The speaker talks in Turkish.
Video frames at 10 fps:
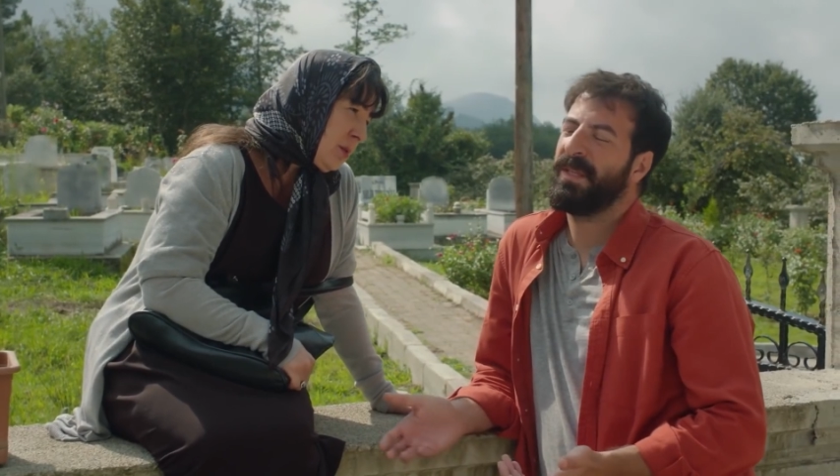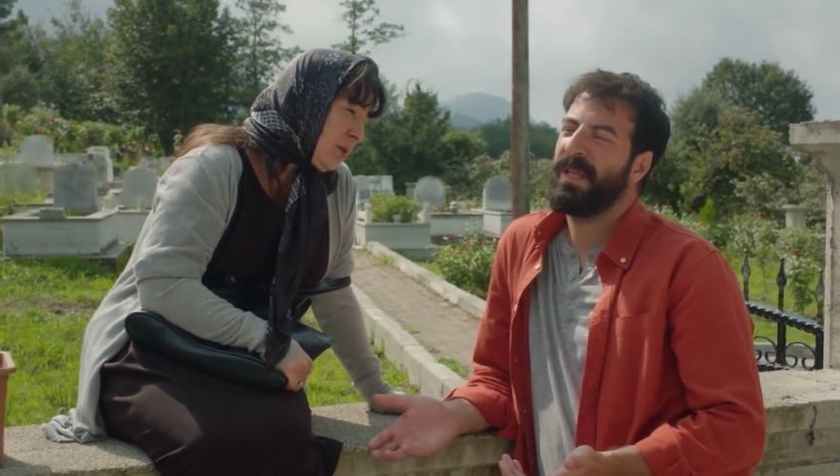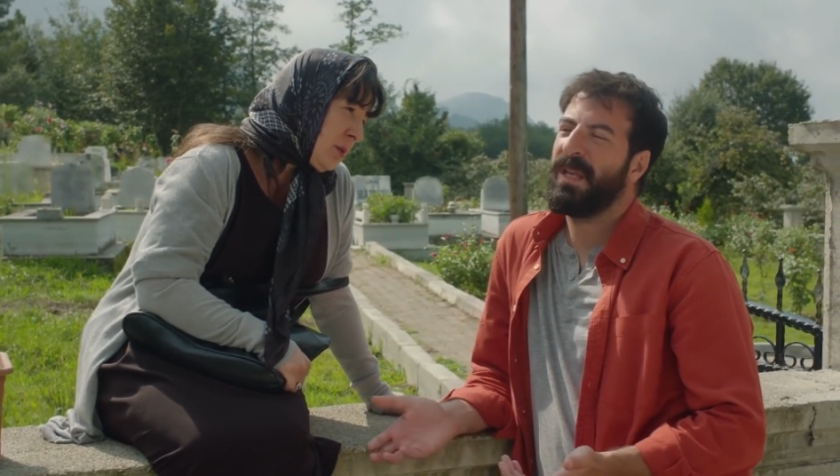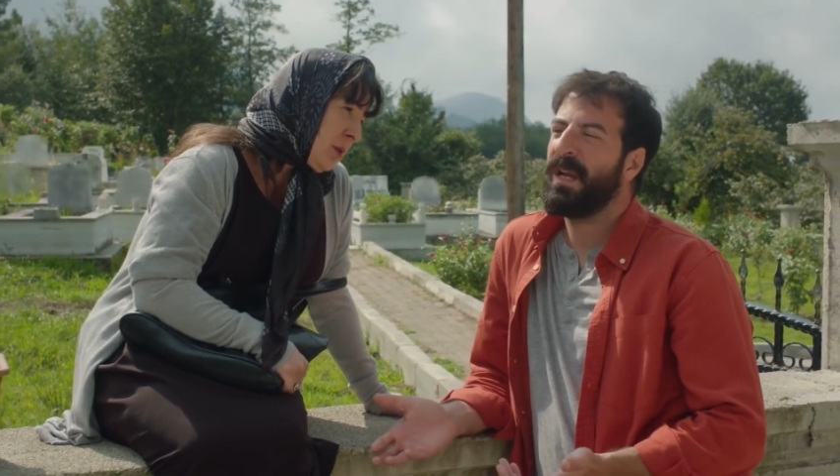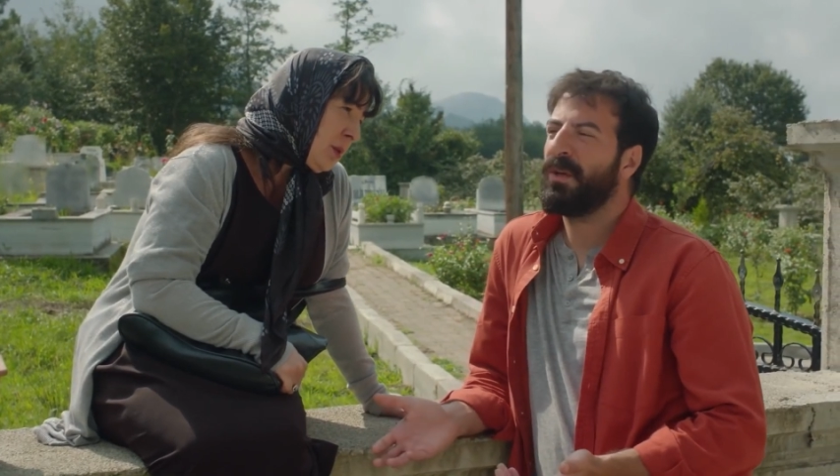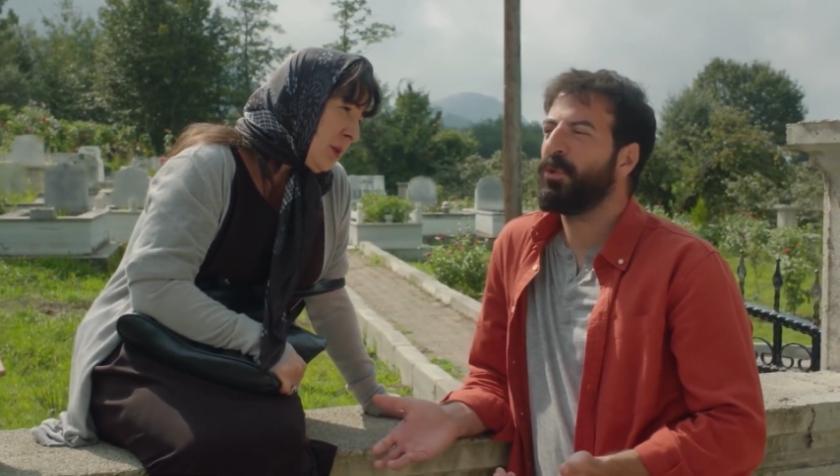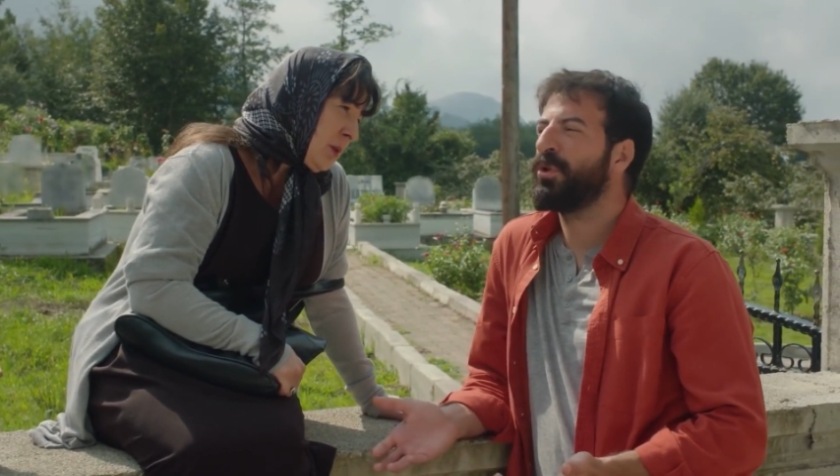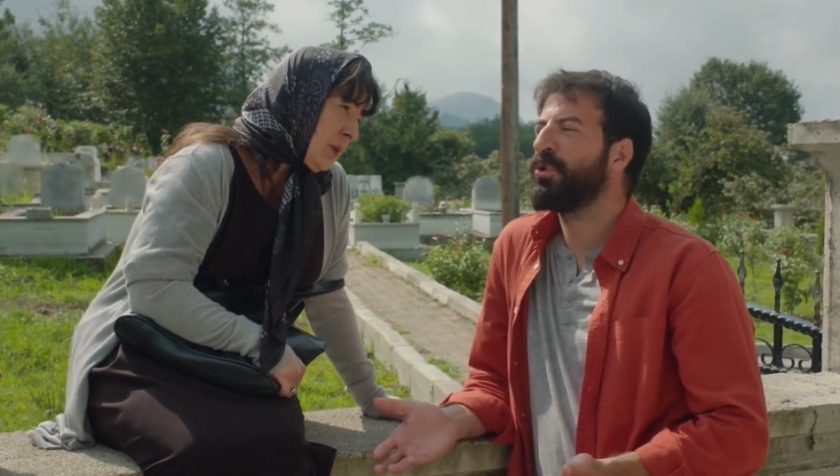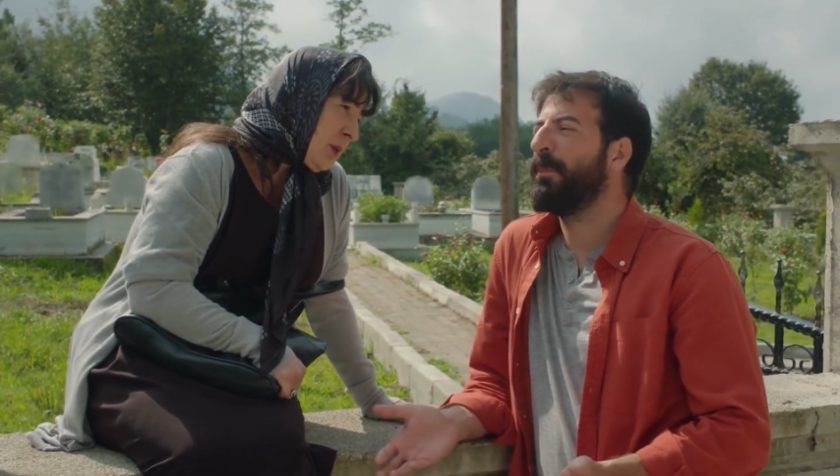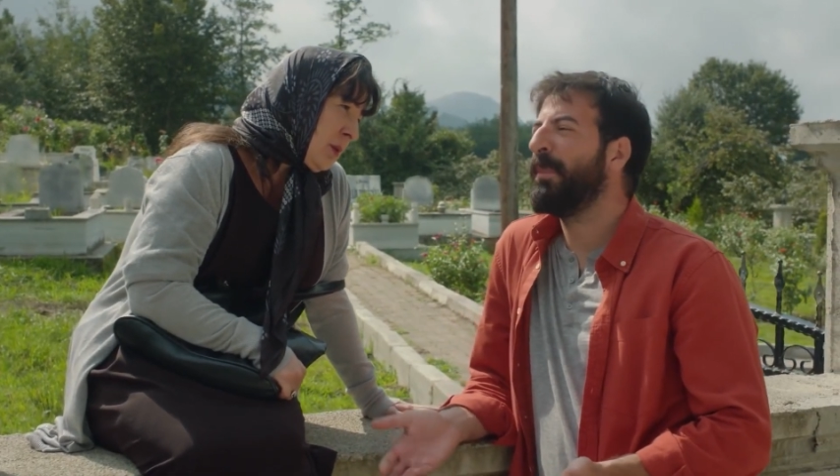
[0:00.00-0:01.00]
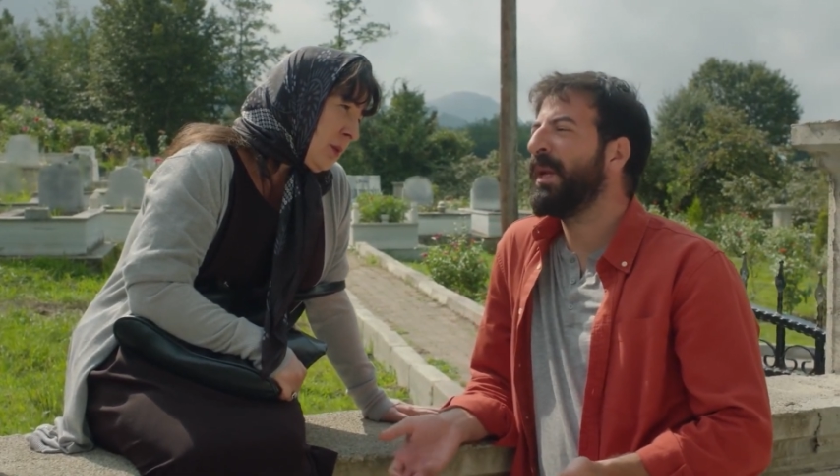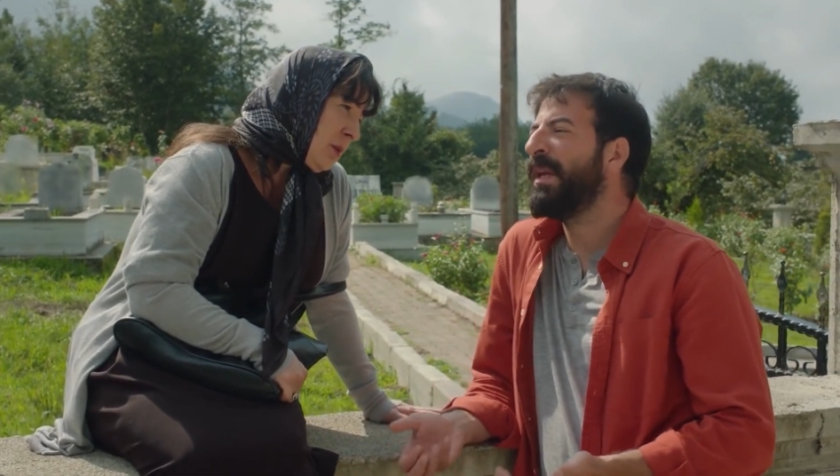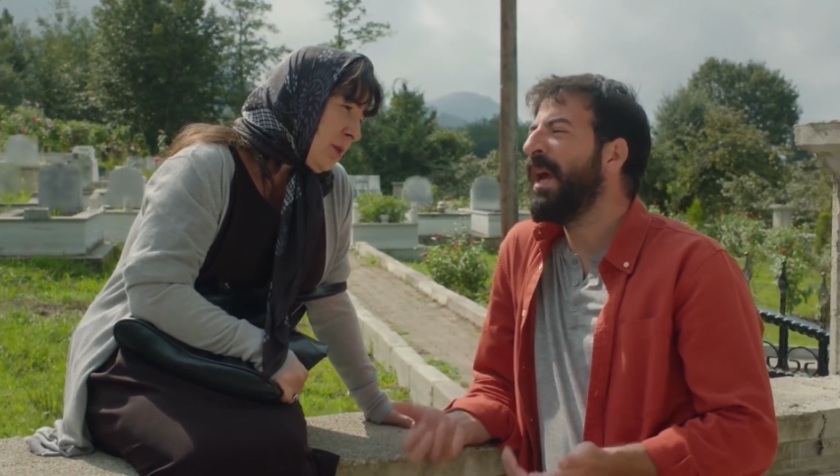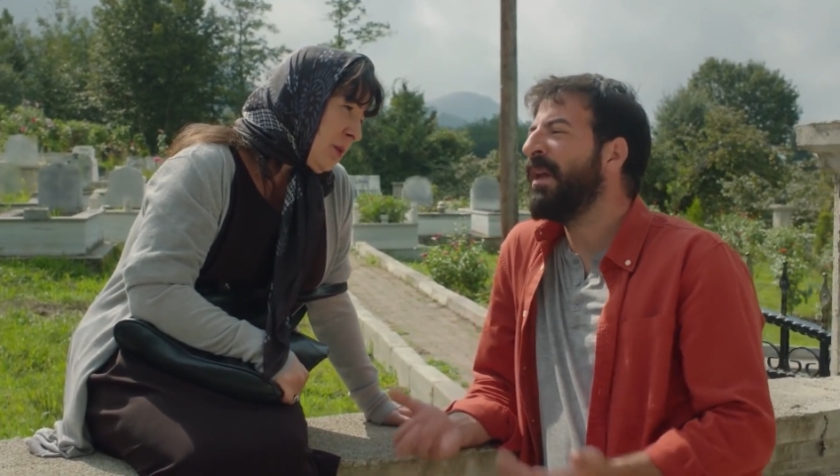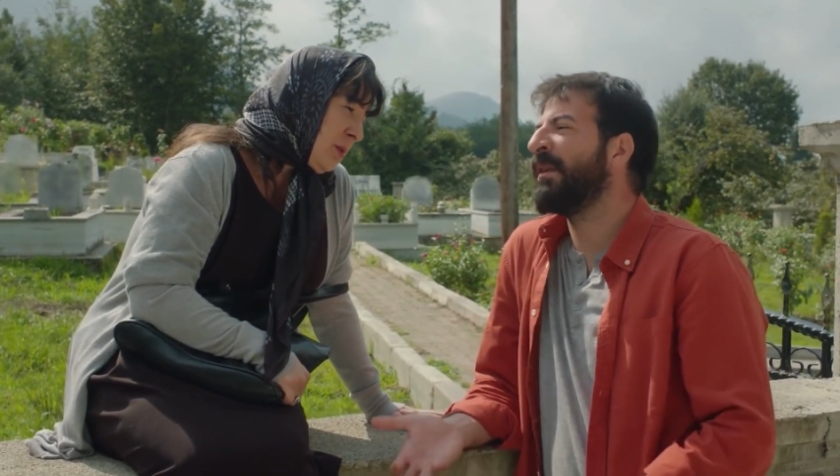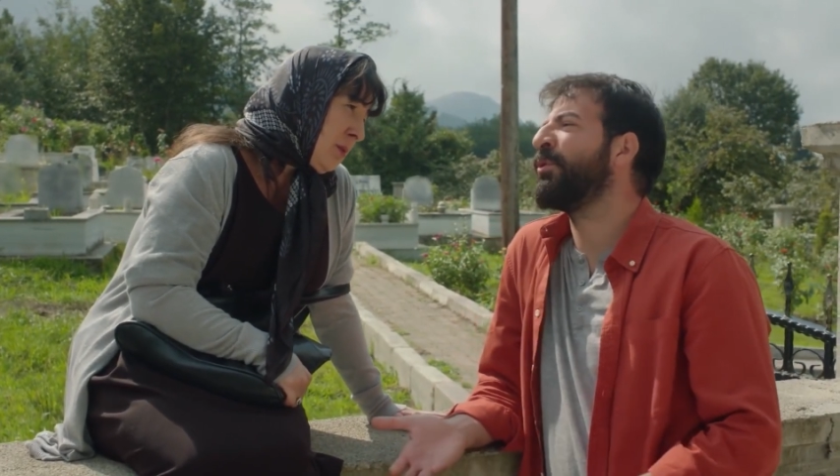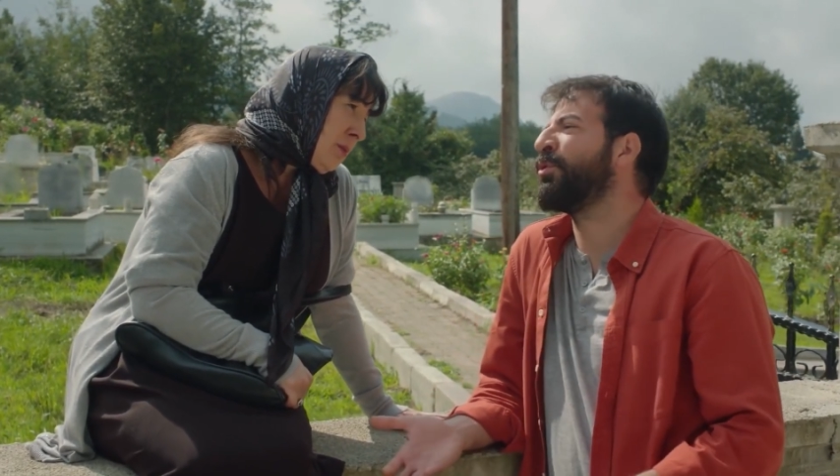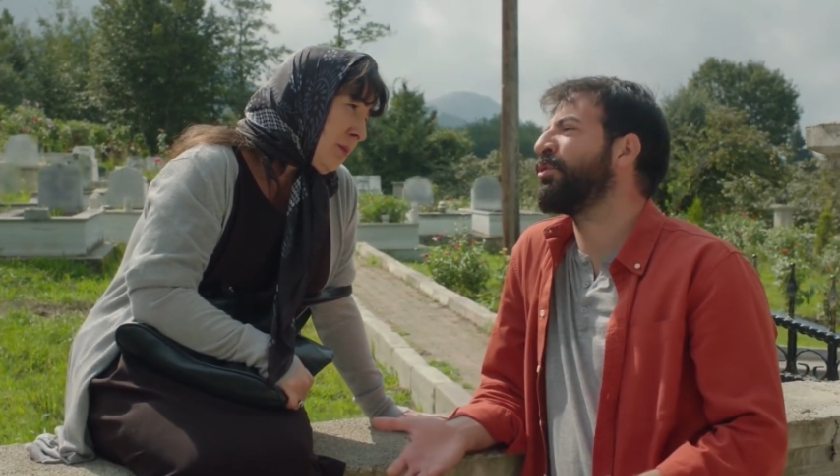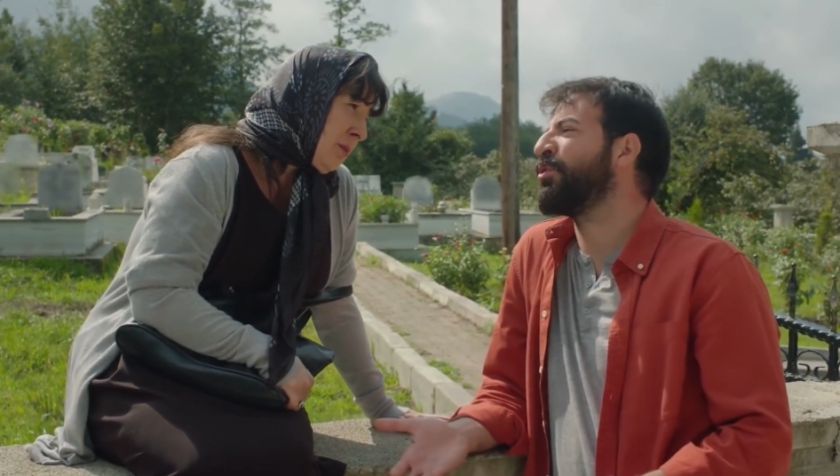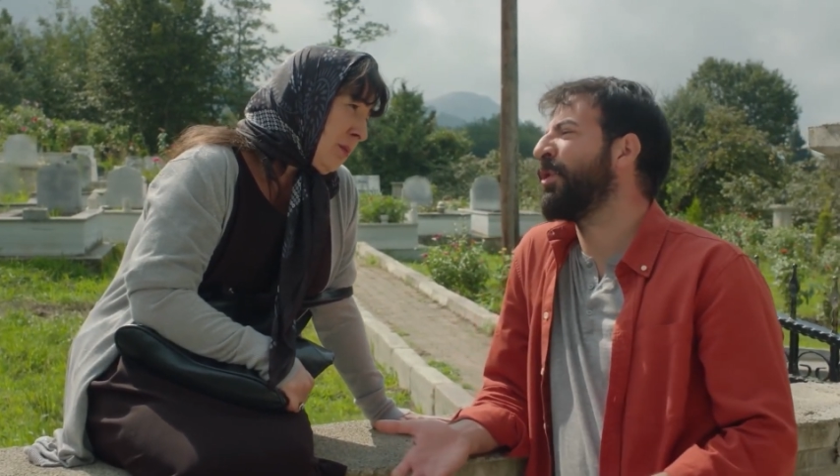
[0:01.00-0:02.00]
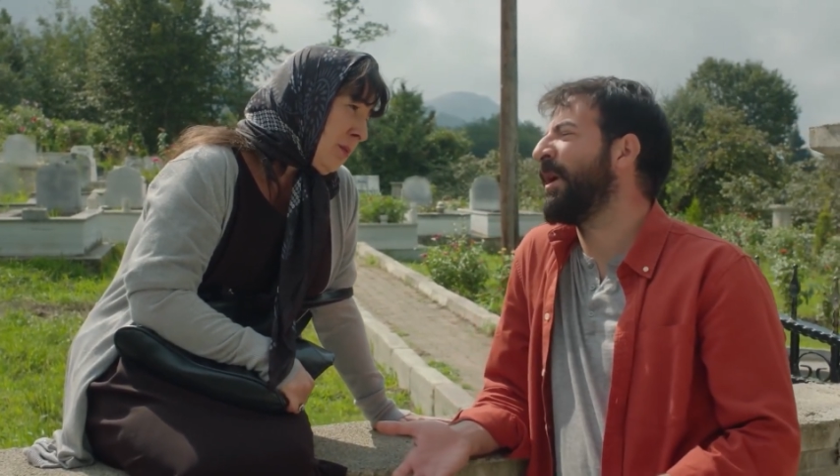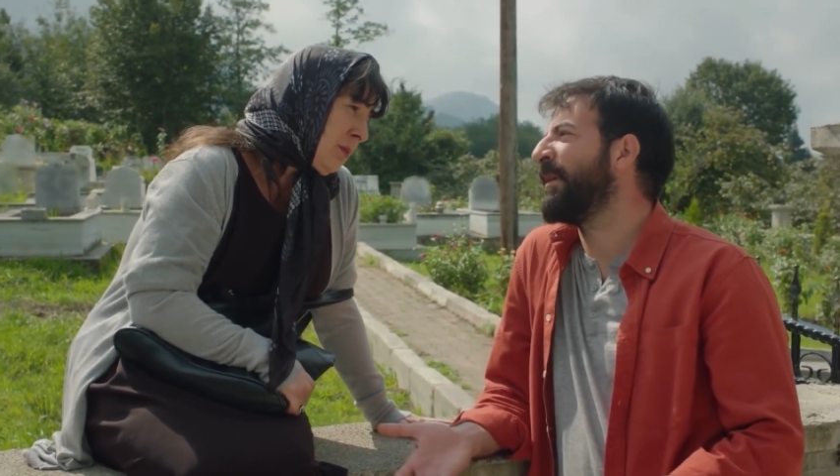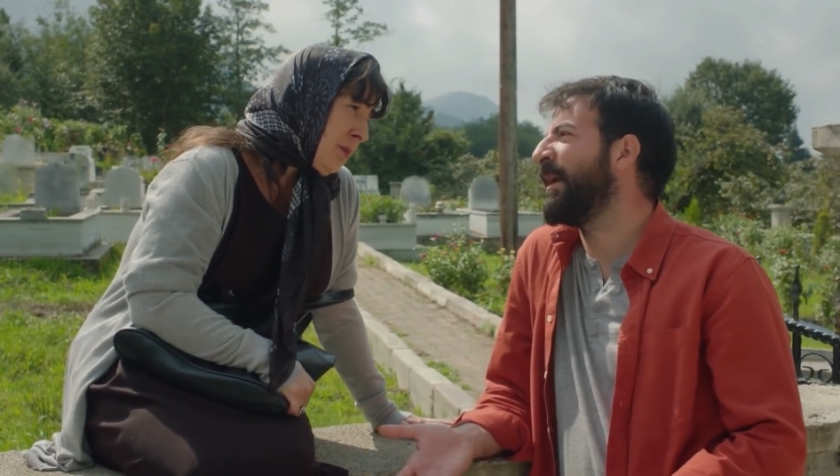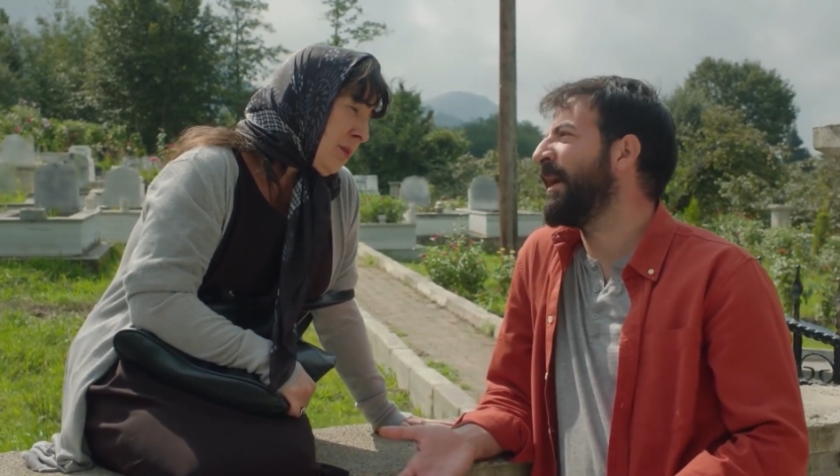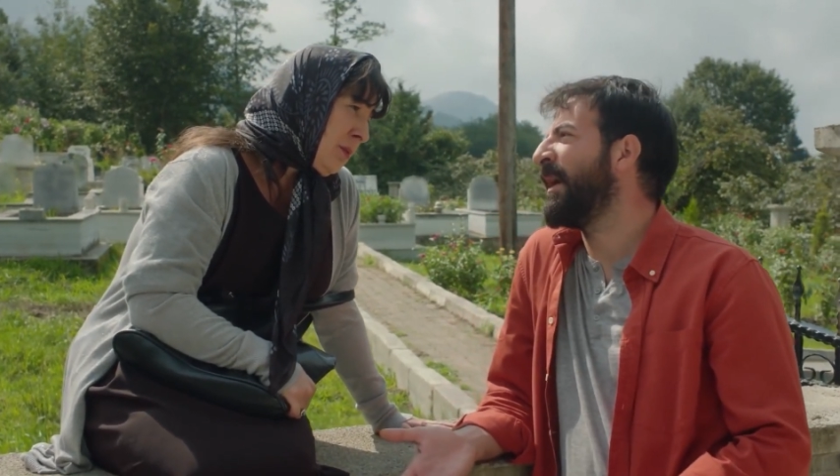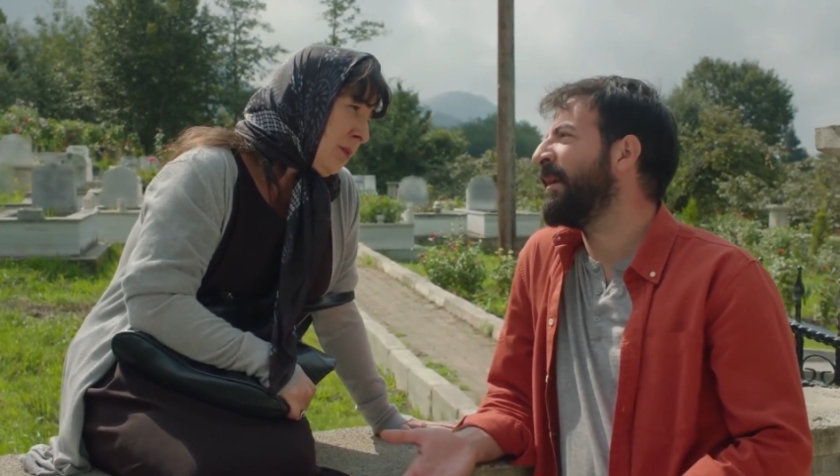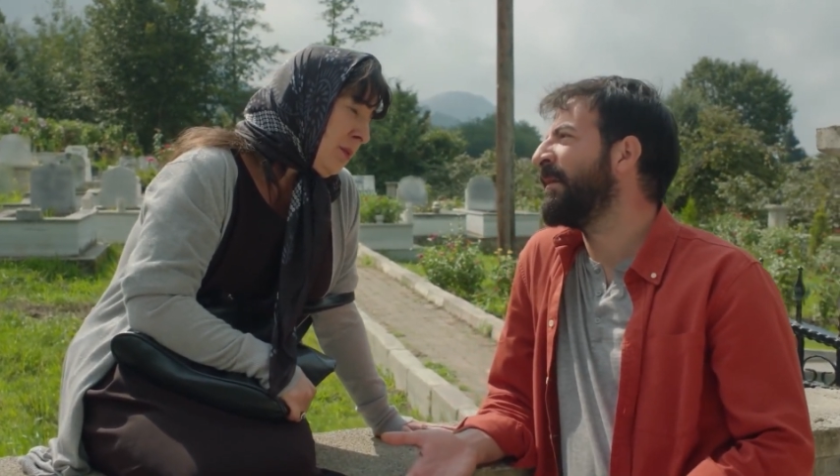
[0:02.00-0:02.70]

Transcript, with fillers: ben nelerle uğraşıyorum. Bana ne anlatıyorsun şu anda ya?